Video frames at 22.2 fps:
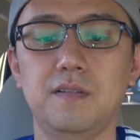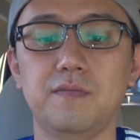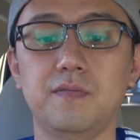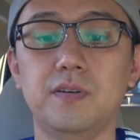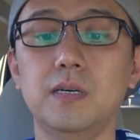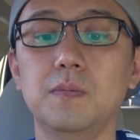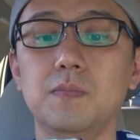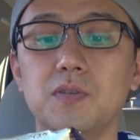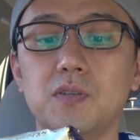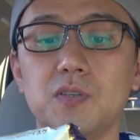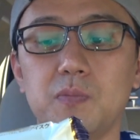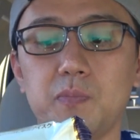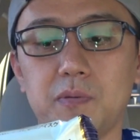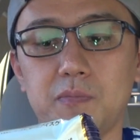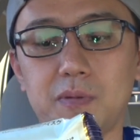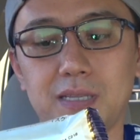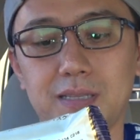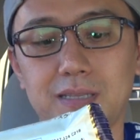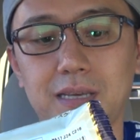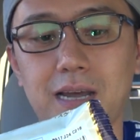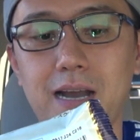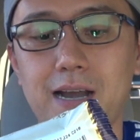Vamos
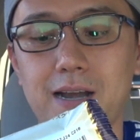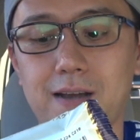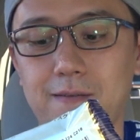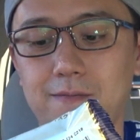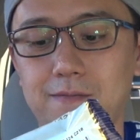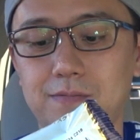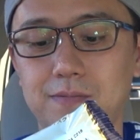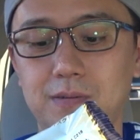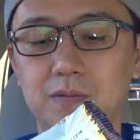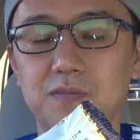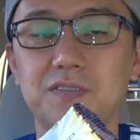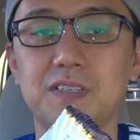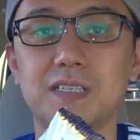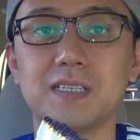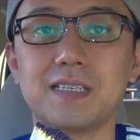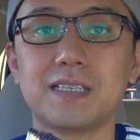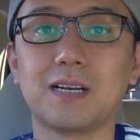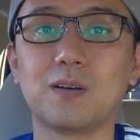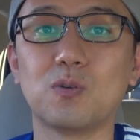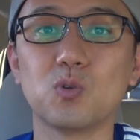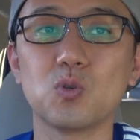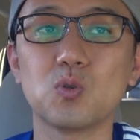experimentar, vamos ver
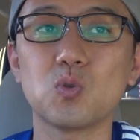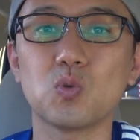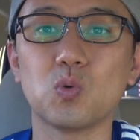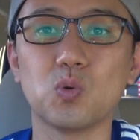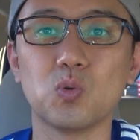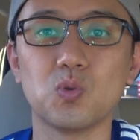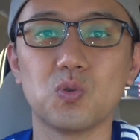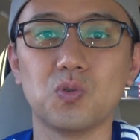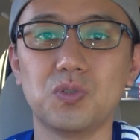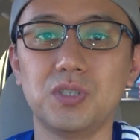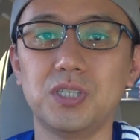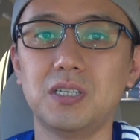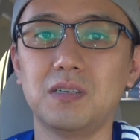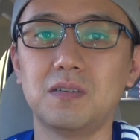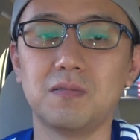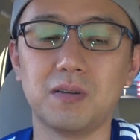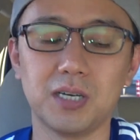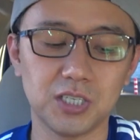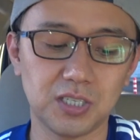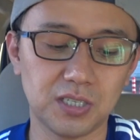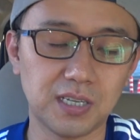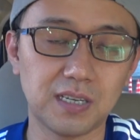se é gostoso ou não.
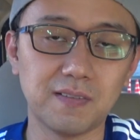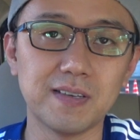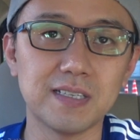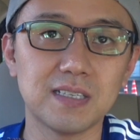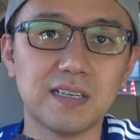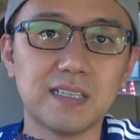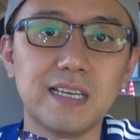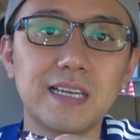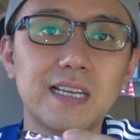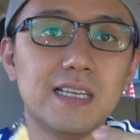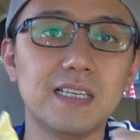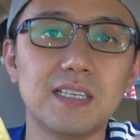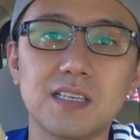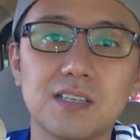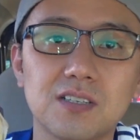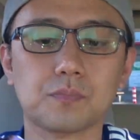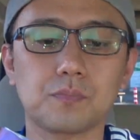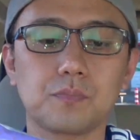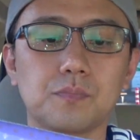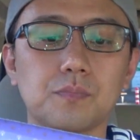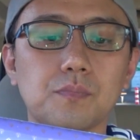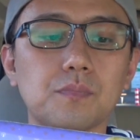Acho que vai ser uma delícia,
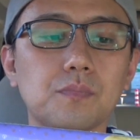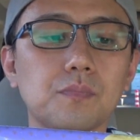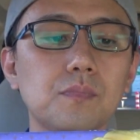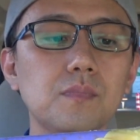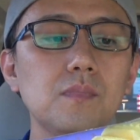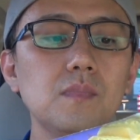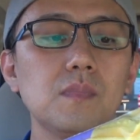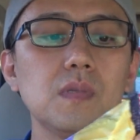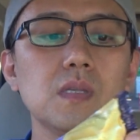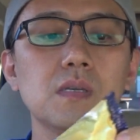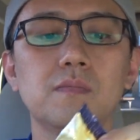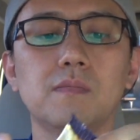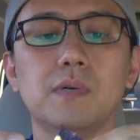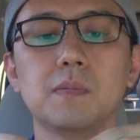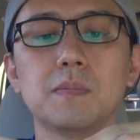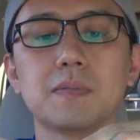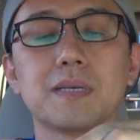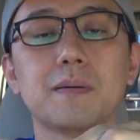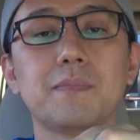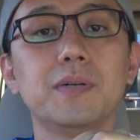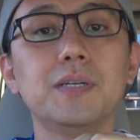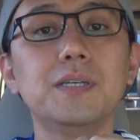gente.
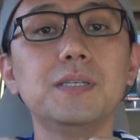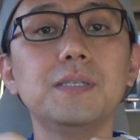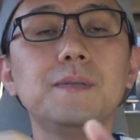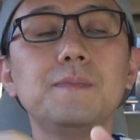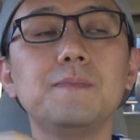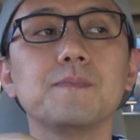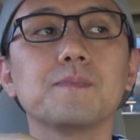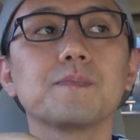Vamos abrir.